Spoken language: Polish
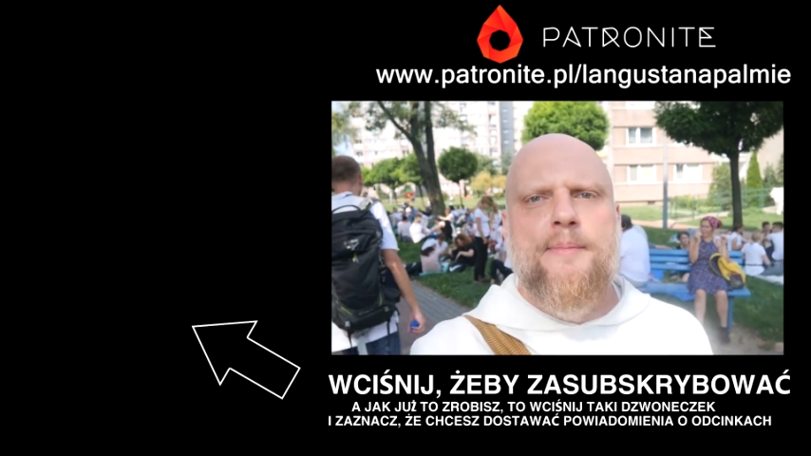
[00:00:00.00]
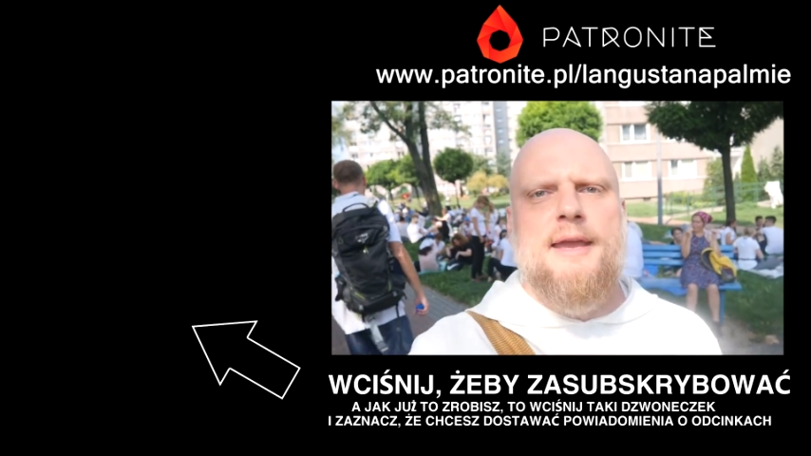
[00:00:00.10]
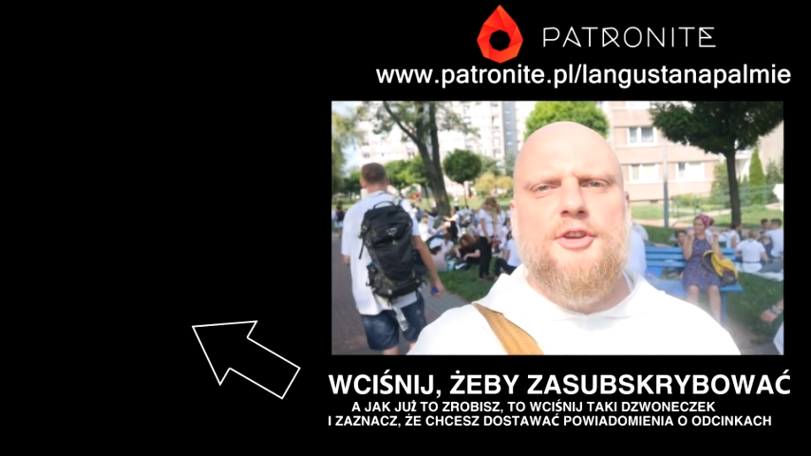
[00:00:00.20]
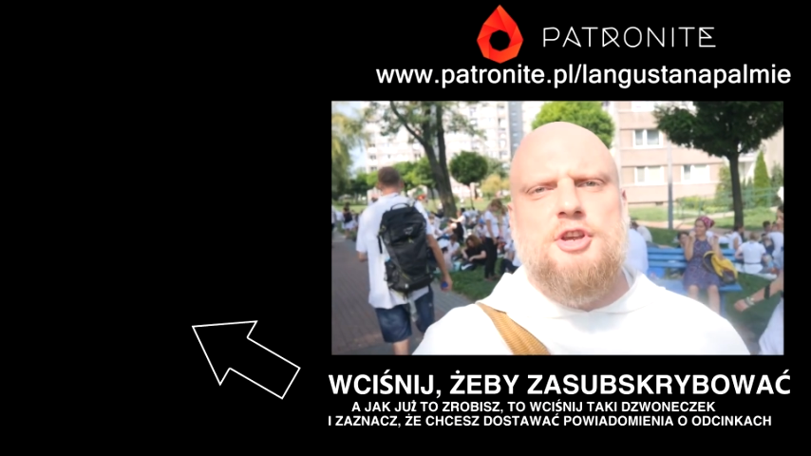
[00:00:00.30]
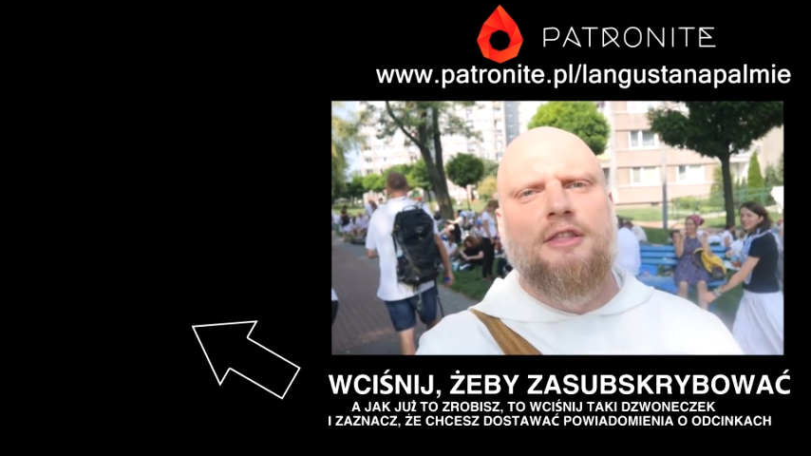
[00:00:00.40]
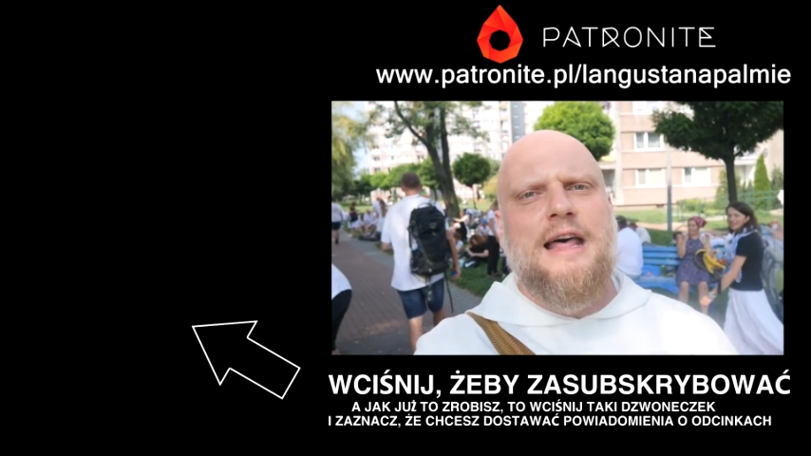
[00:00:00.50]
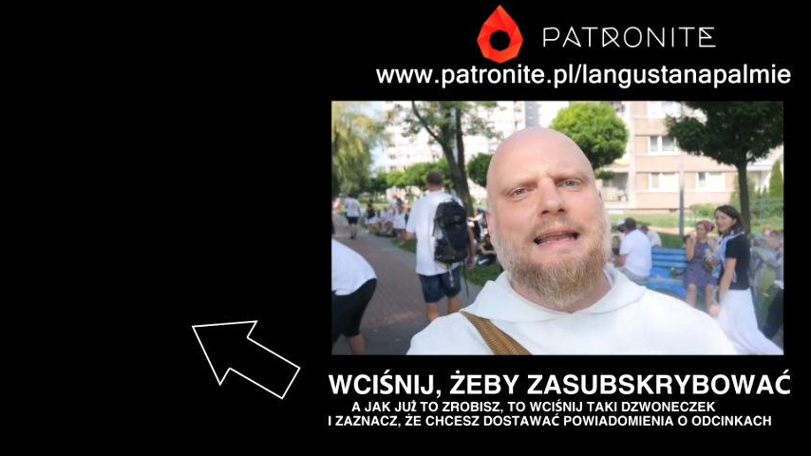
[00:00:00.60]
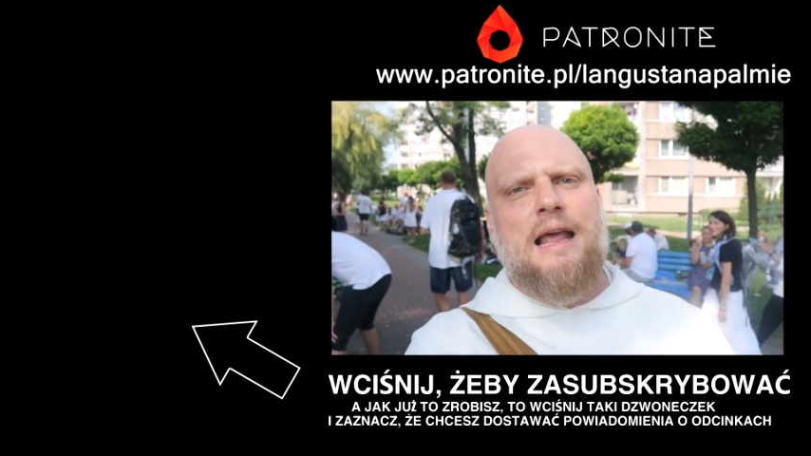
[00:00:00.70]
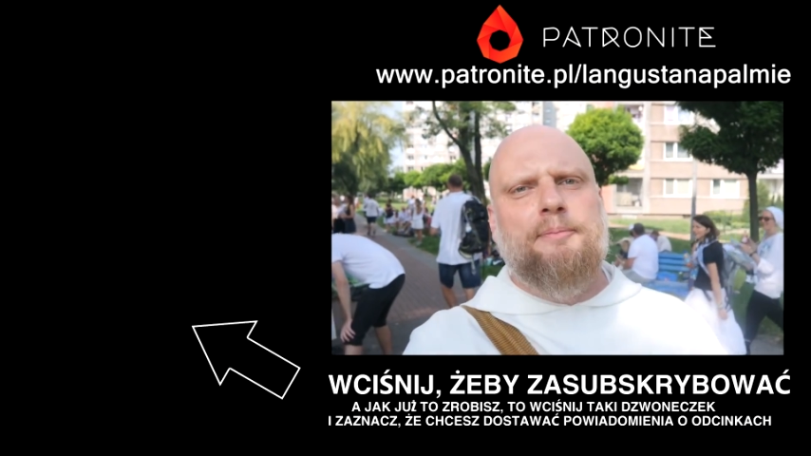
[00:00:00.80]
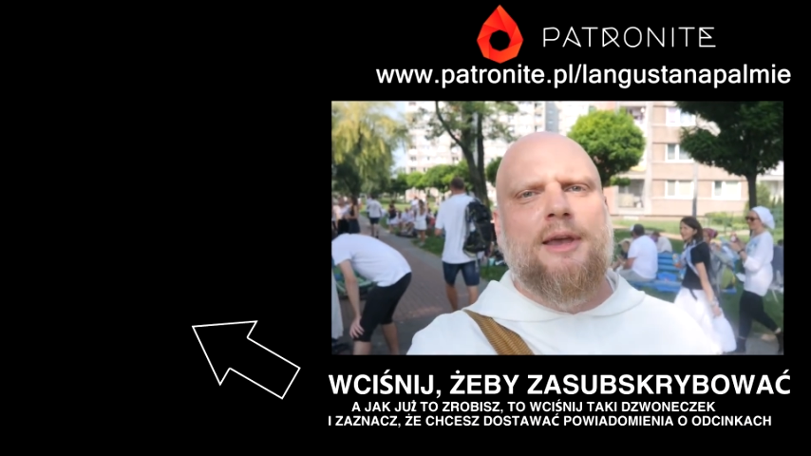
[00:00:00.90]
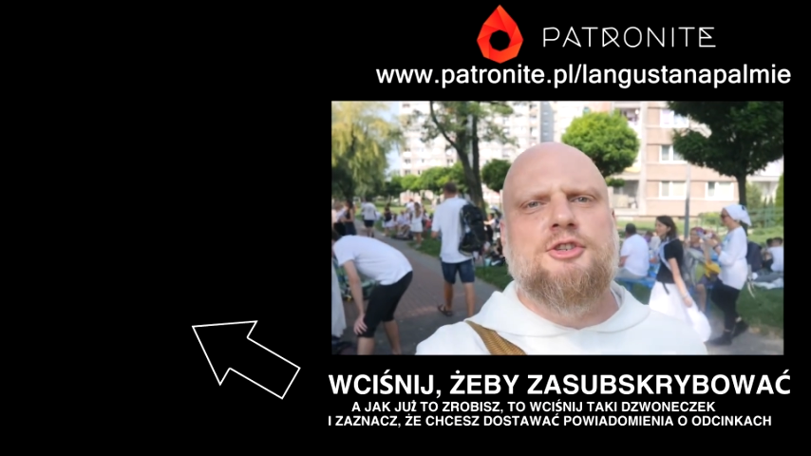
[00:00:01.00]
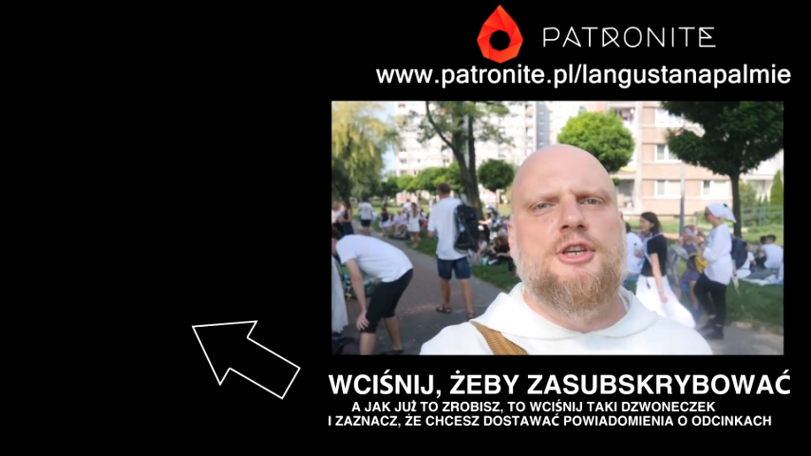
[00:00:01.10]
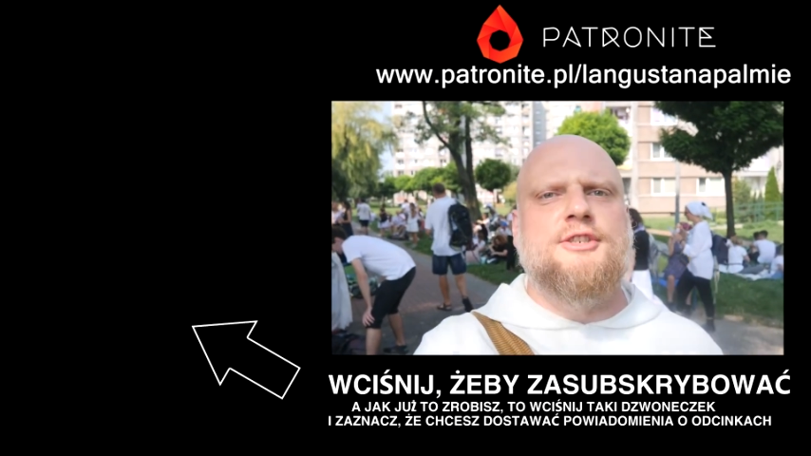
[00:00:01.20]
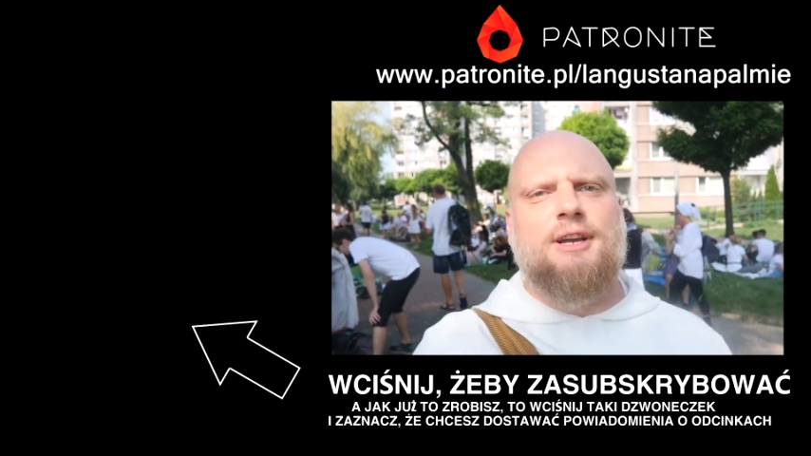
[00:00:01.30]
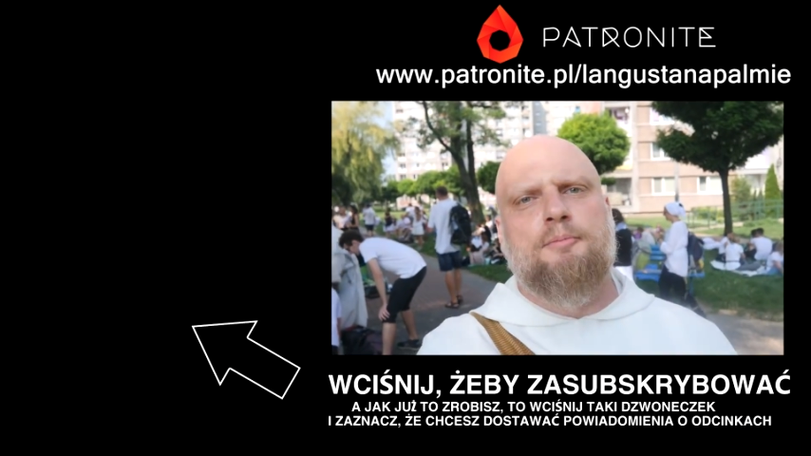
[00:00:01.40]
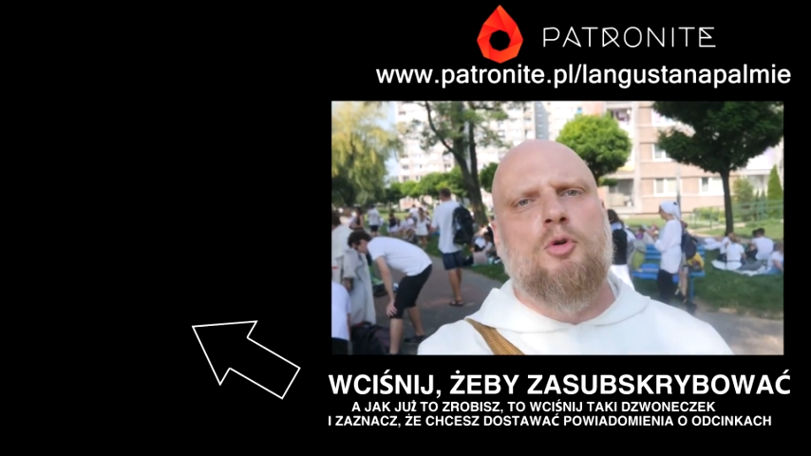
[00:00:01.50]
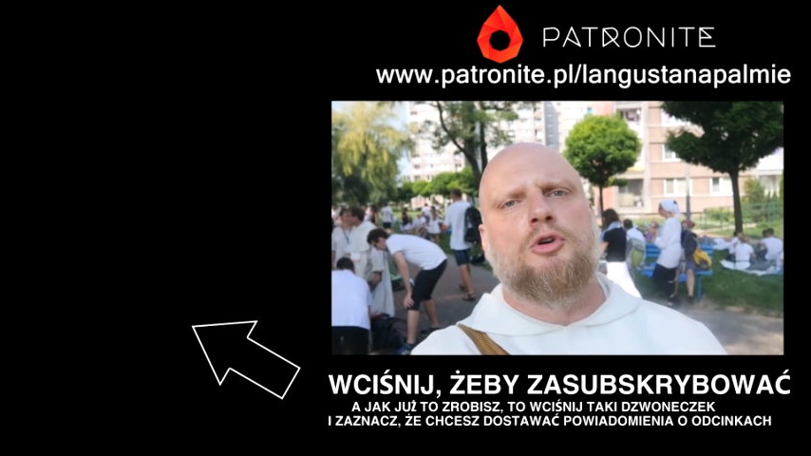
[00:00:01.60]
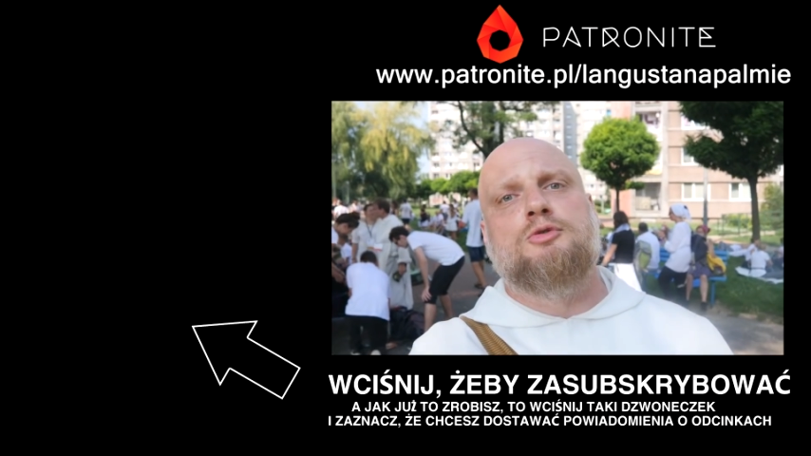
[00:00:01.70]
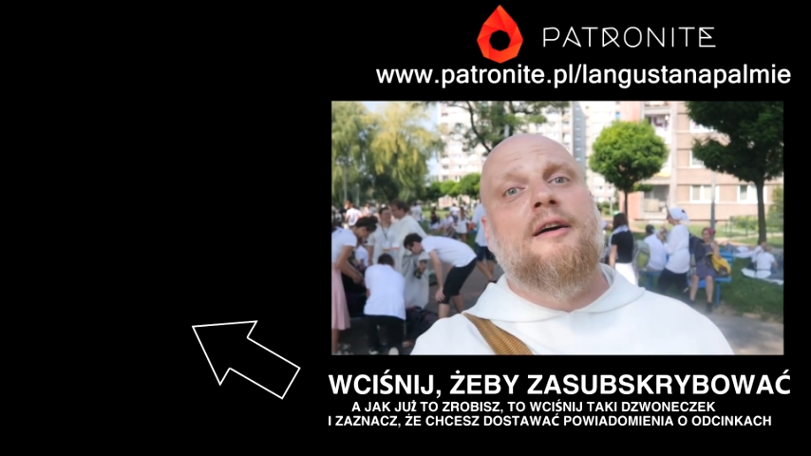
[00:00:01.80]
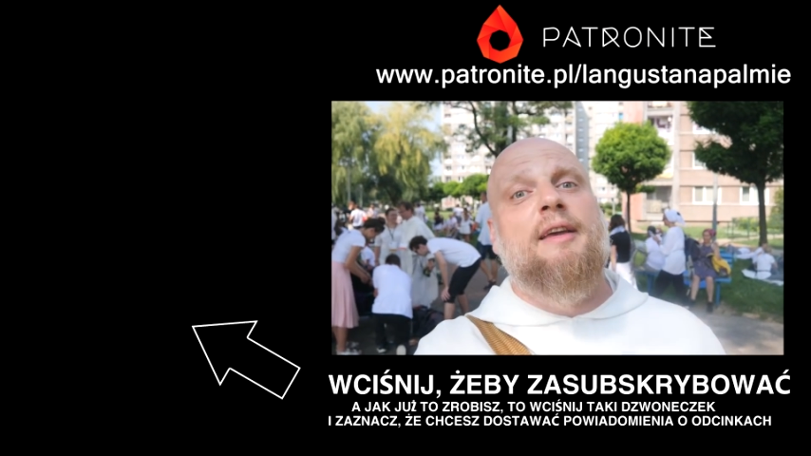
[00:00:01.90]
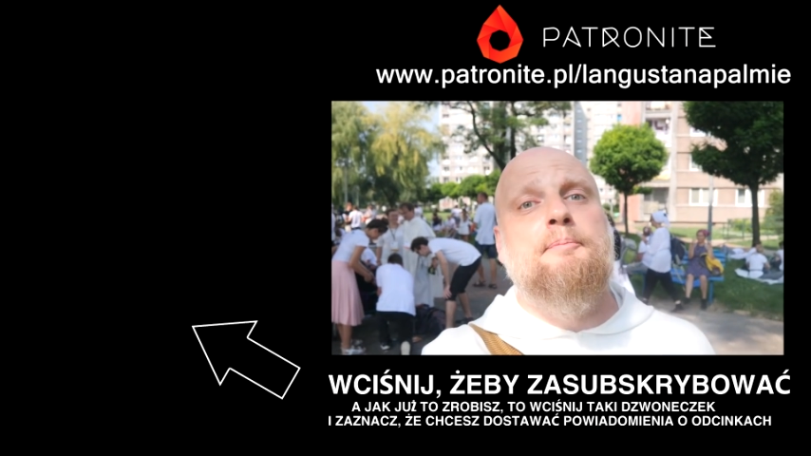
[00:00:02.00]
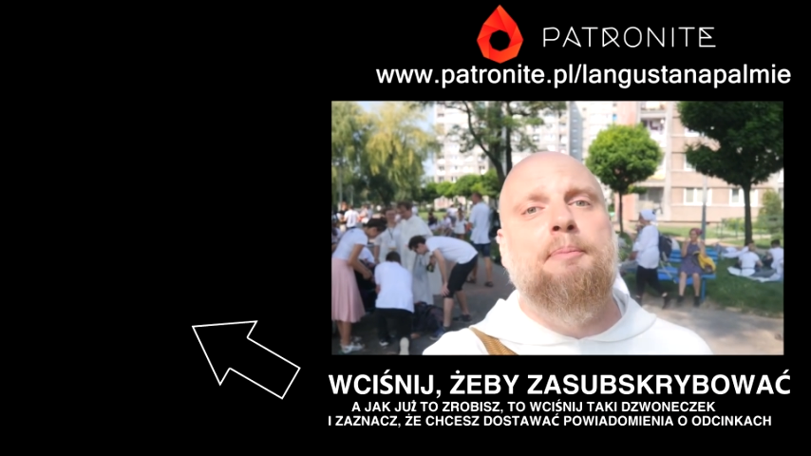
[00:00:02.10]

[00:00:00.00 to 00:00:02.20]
Miejcie się najlepiej, ściskam, błogosławię,